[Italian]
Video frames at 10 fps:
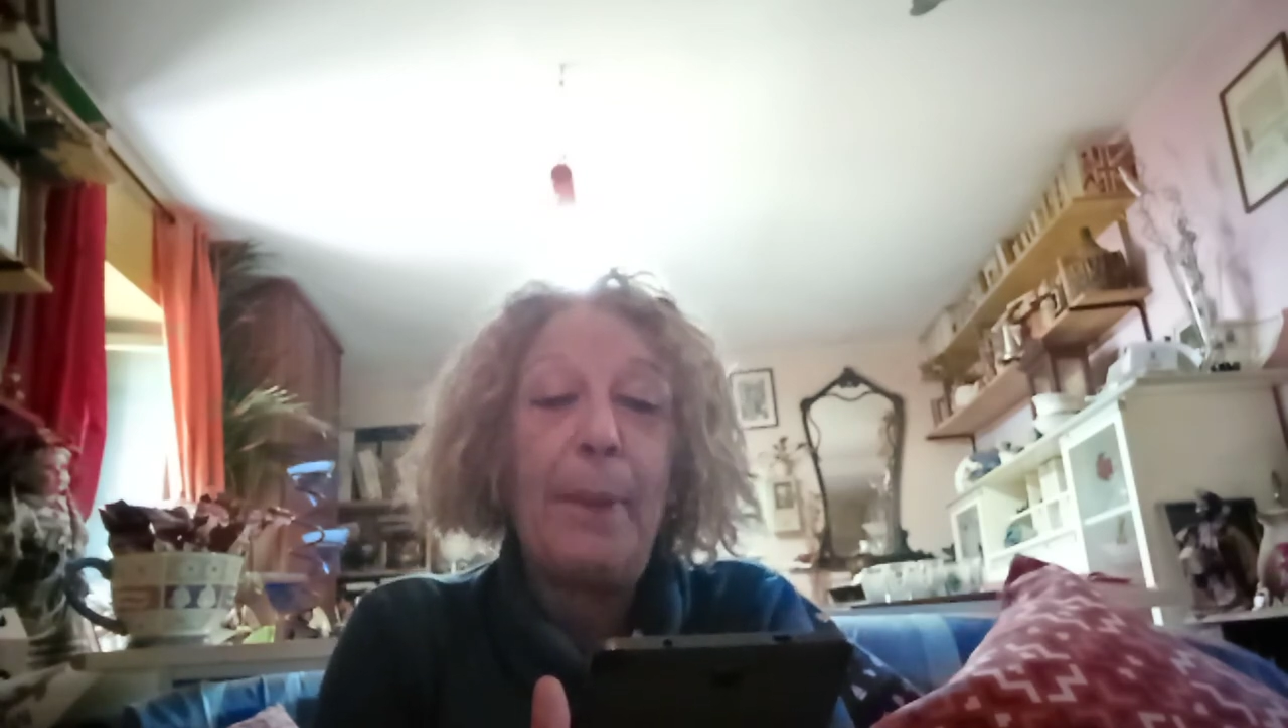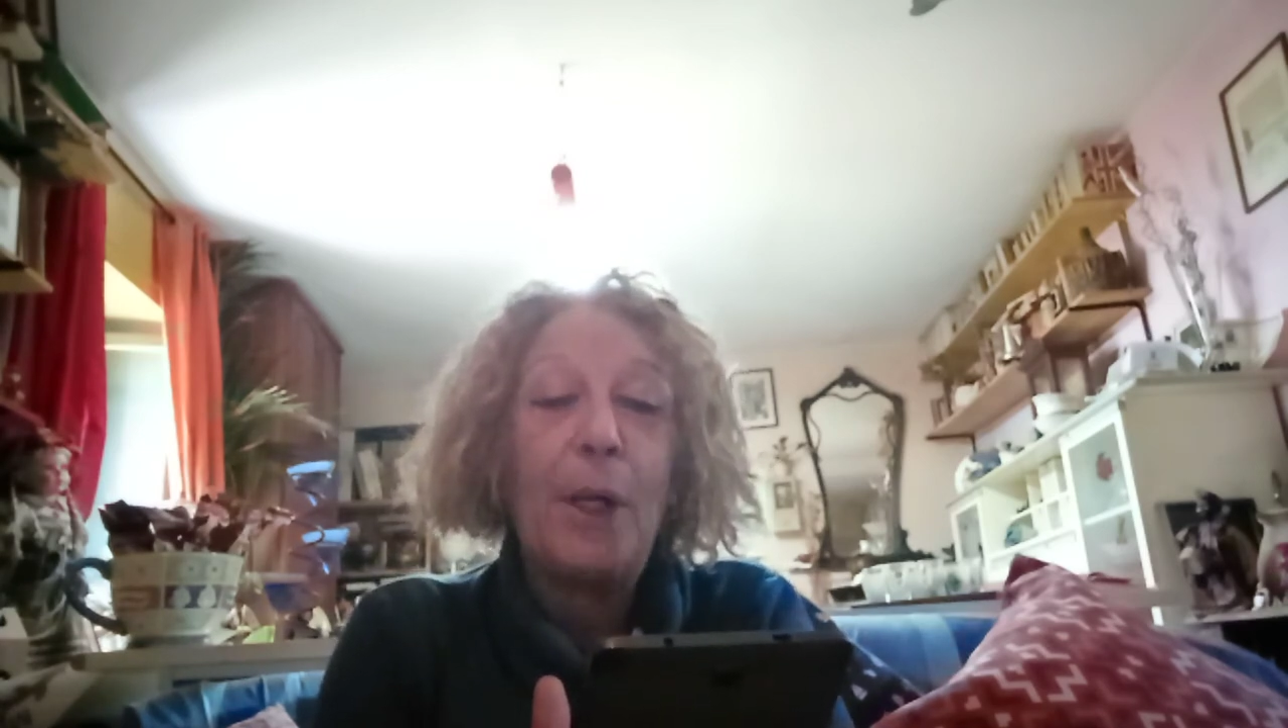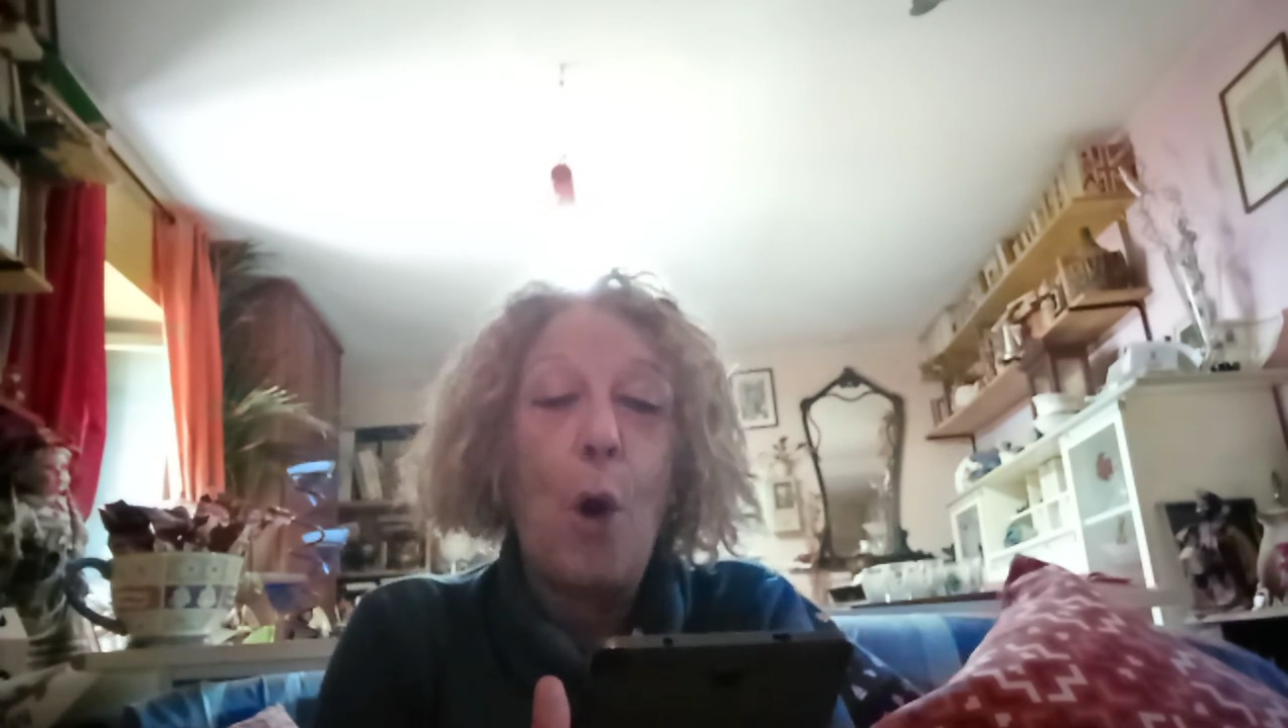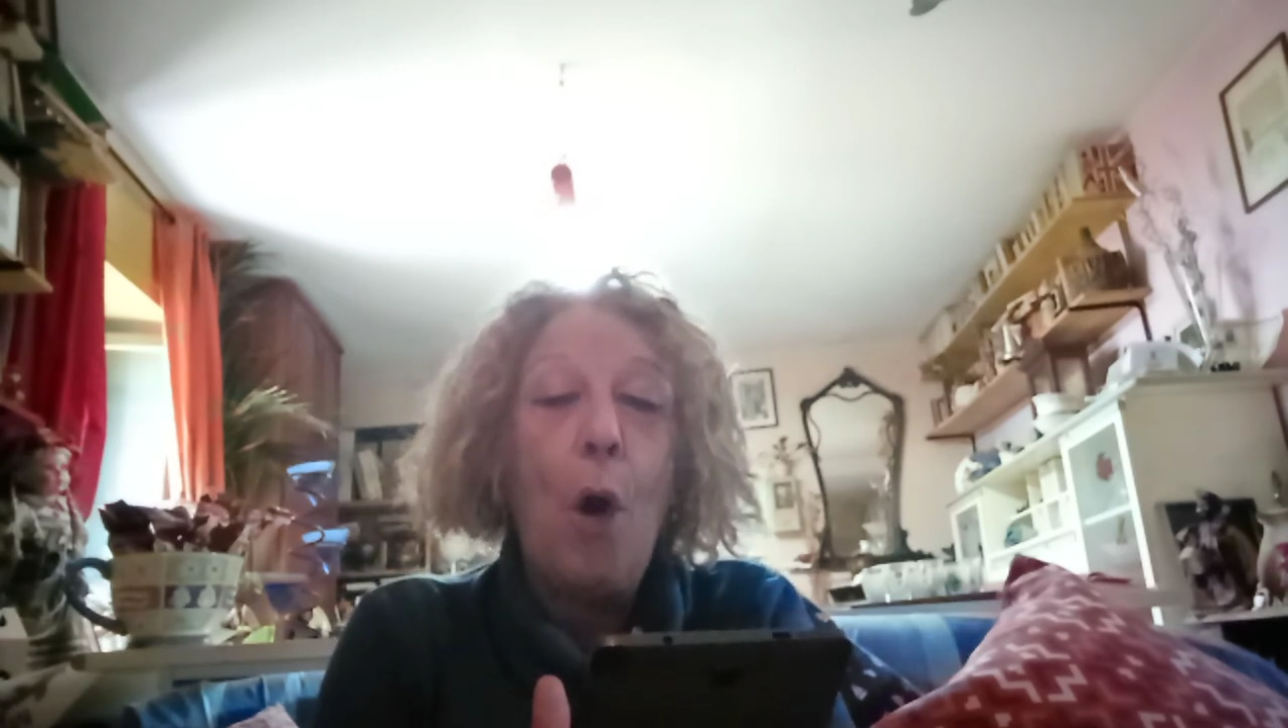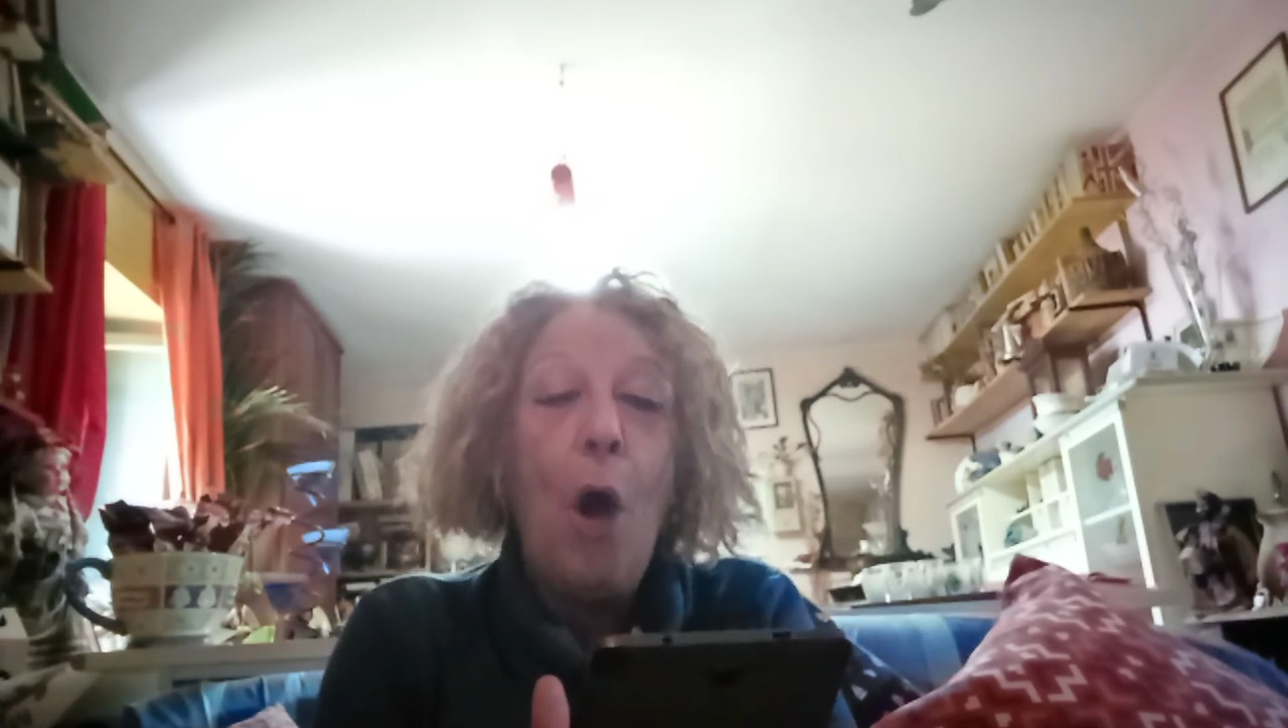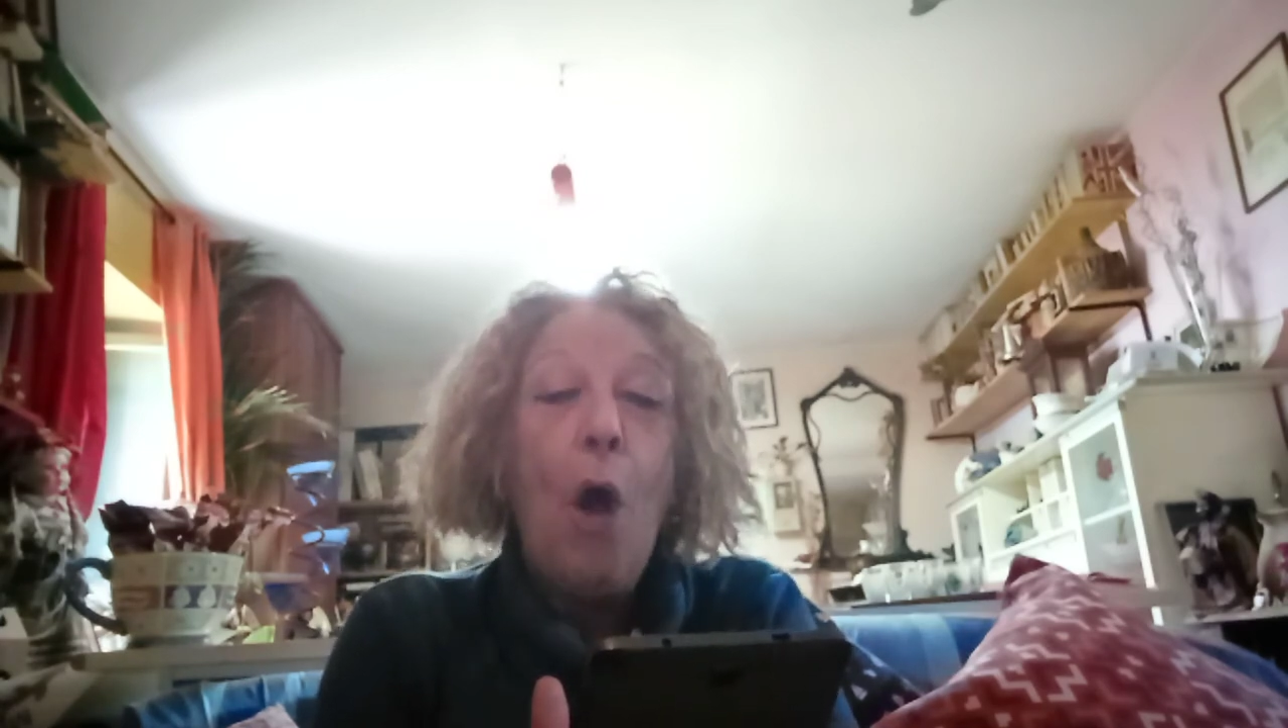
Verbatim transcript: però